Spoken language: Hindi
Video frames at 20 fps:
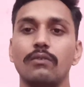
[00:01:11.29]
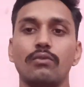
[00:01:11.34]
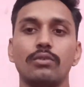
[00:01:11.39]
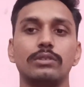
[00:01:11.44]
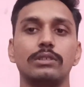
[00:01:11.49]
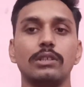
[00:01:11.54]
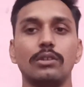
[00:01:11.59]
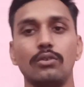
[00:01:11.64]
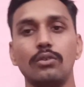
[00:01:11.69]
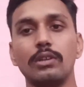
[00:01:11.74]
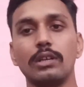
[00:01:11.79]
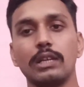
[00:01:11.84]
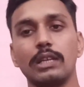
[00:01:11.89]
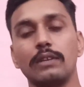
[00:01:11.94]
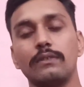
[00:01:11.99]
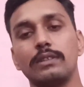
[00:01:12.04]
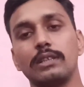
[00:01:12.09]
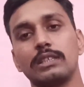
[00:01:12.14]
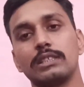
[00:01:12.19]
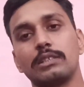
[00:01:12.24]
वो ज़रूर
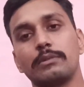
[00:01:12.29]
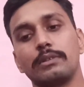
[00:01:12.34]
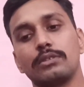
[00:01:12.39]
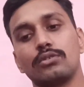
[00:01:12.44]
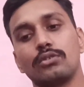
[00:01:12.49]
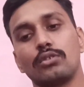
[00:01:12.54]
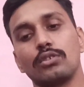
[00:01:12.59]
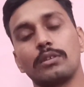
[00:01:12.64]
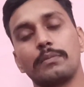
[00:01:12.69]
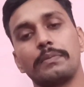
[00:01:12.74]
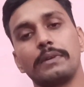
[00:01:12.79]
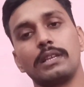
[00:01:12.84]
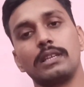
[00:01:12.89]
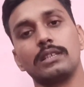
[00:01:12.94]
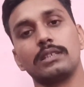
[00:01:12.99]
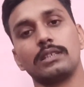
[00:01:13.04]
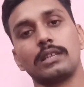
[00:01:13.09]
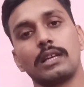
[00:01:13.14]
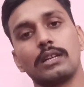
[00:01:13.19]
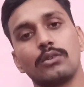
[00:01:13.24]
अगले विधानसभा चुनाव के
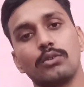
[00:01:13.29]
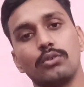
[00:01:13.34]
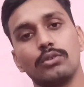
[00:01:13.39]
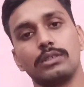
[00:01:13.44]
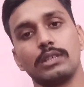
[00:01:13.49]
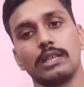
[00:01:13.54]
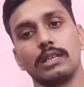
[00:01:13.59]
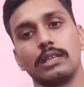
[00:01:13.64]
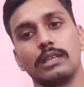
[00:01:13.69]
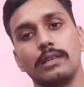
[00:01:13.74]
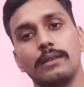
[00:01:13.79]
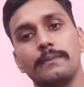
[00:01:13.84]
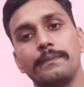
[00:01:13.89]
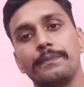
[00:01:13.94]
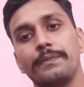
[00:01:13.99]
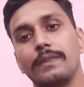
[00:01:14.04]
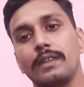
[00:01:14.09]
पहले स्टार्ट हो जाएगी